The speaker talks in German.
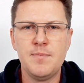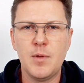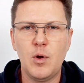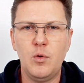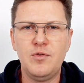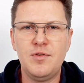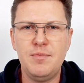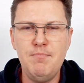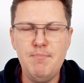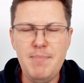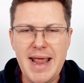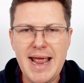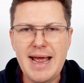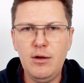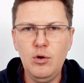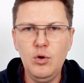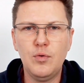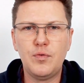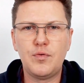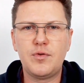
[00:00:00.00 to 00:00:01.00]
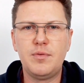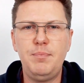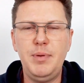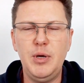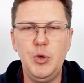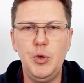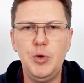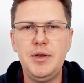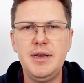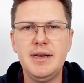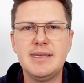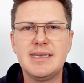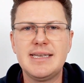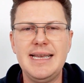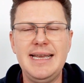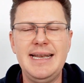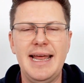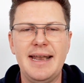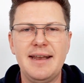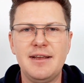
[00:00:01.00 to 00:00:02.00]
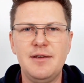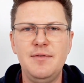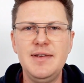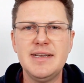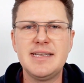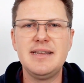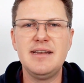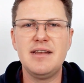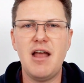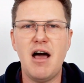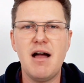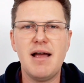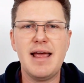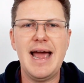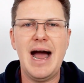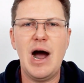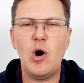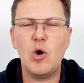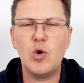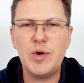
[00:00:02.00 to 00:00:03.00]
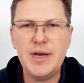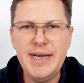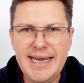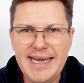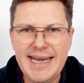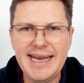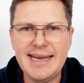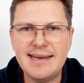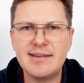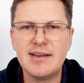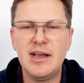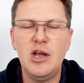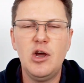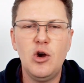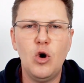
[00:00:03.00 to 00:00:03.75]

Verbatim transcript: Und mehr Luft benötigt es in einer gewissen Lage auch nicht,